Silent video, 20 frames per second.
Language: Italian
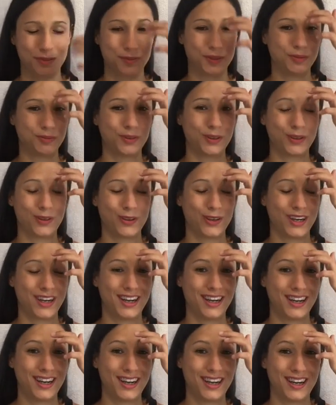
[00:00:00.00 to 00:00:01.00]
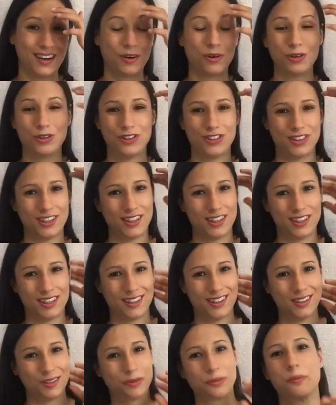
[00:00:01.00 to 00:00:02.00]
abbiamo ancora oggi
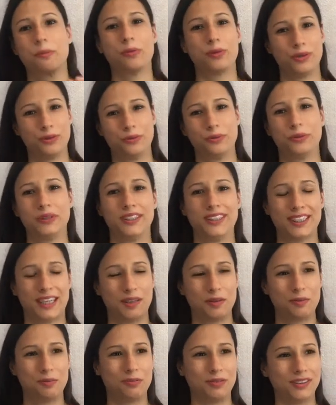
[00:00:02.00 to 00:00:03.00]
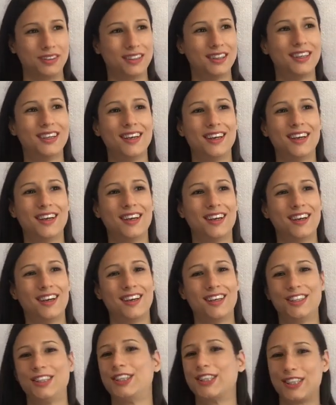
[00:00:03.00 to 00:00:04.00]
il, il gruppo di Whatsapp
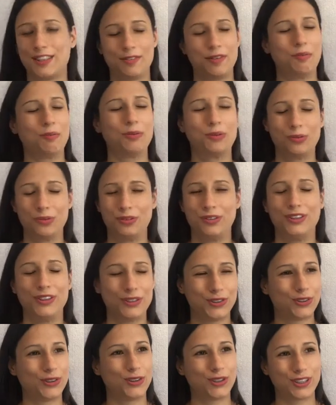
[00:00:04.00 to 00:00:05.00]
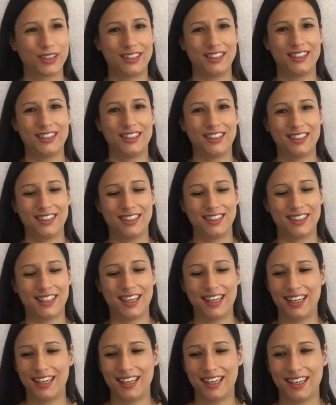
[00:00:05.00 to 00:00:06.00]
ci scriviamo tutti i giorni
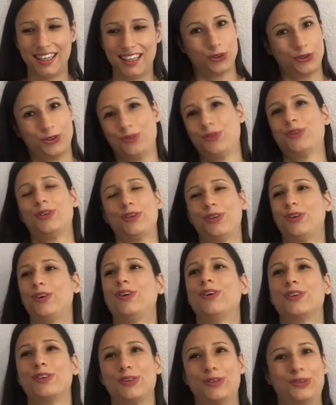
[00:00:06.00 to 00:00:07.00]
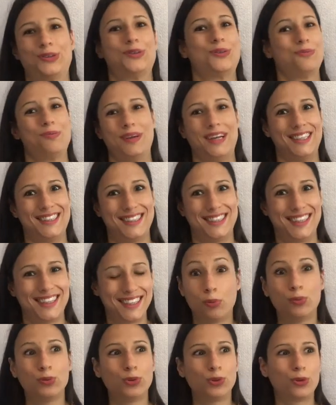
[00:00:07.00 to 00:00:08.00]
e sono, sono, stupende.
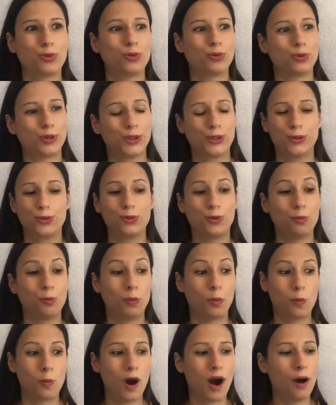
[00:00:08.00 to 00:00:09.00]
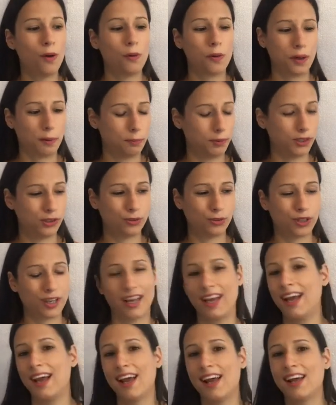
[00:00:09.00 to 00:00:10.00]
Appunto con questo gruppo qua ho capito
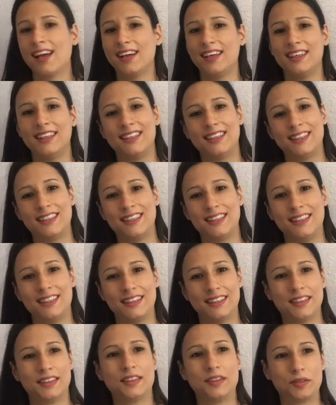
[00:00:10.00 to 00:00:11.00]
che eh,